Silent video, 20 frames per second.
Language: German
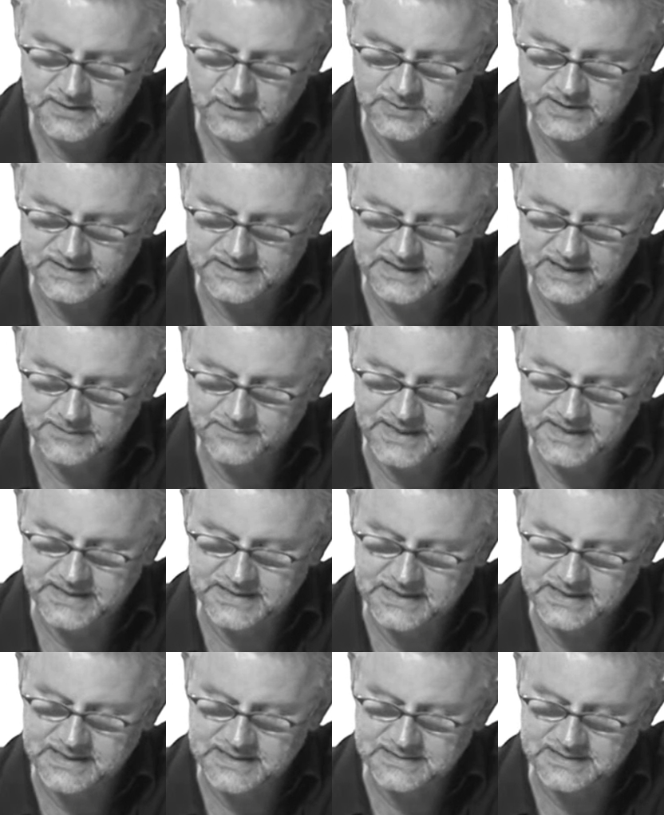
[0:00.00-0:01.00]
und das
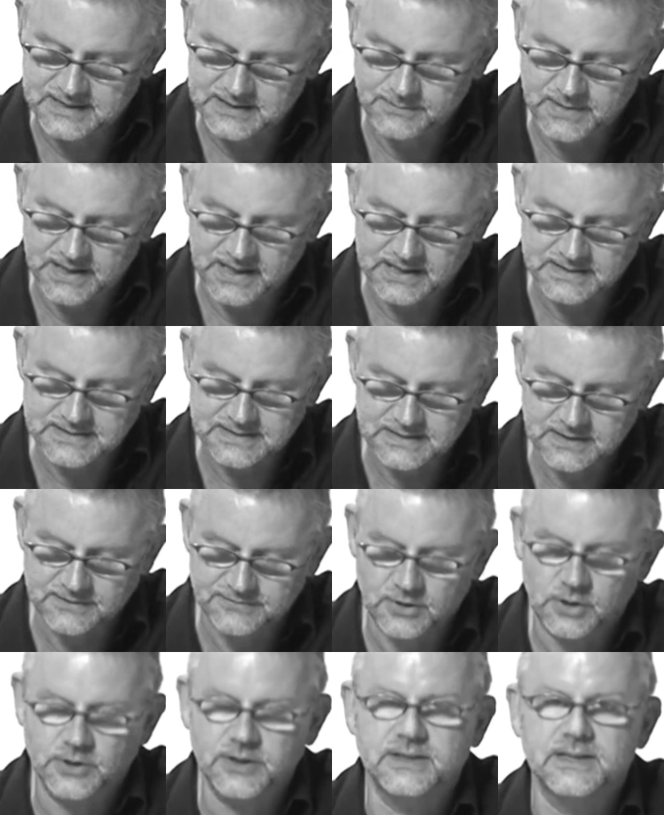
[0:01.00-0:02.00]
Element gegen seinen beherzt nach
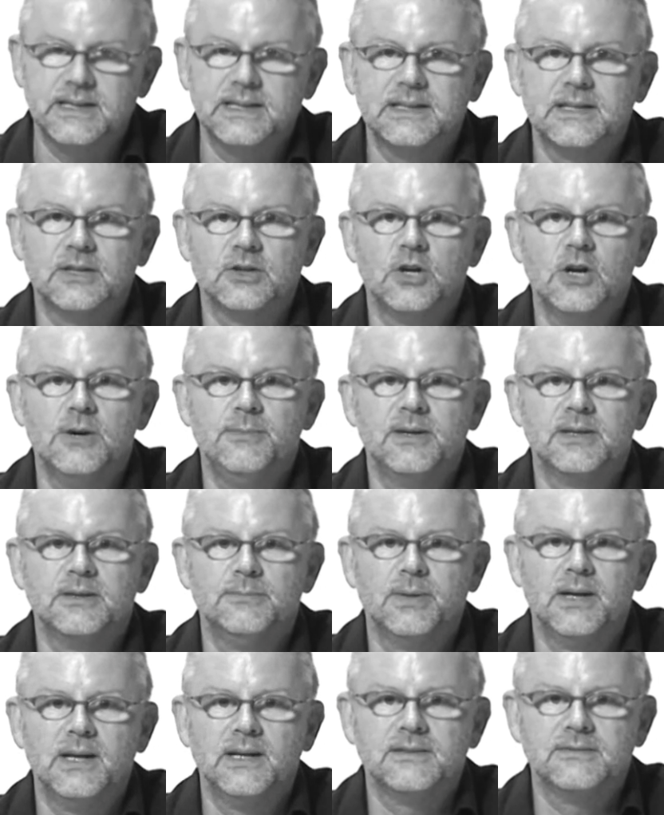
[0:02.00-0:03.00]
vorne dringenden Körper
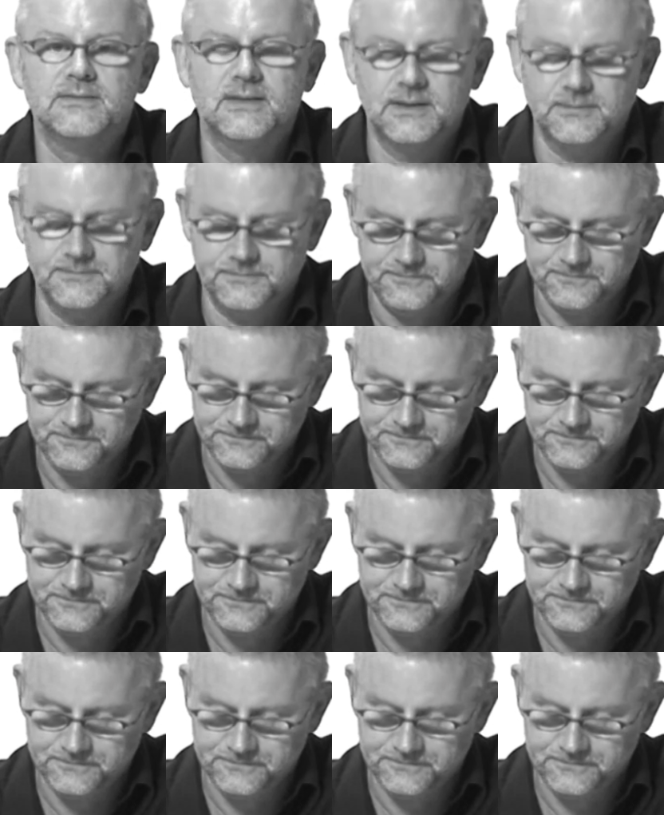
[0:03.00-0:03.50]
geprallt war.